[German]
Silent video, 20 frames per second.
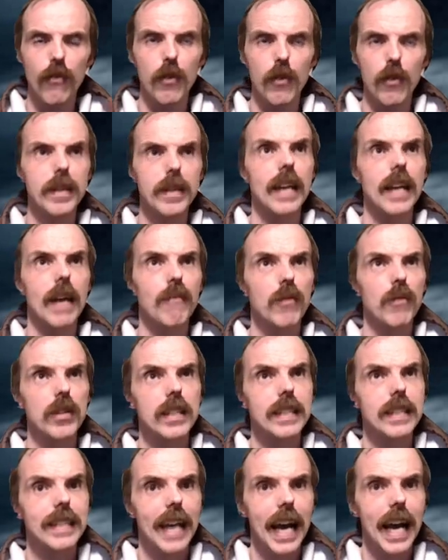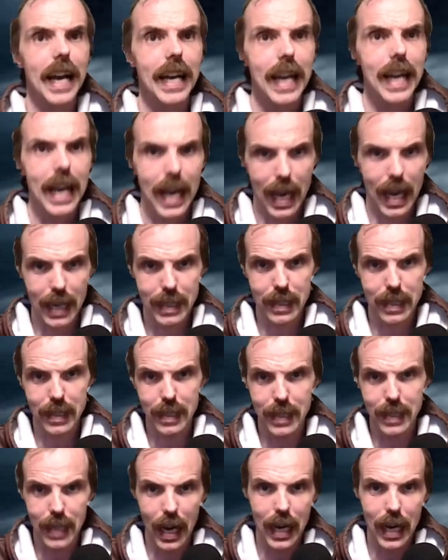Für mich muss ich sagen, es ist
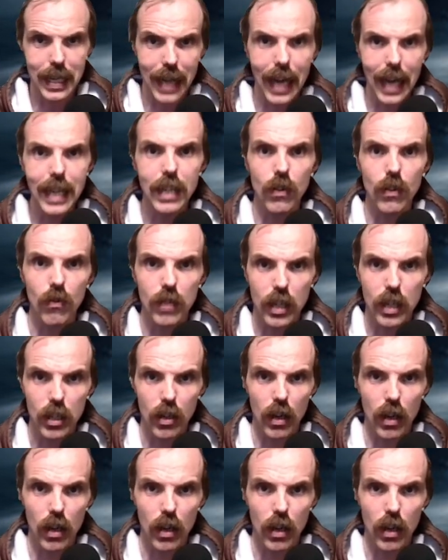in drei Teilen unter,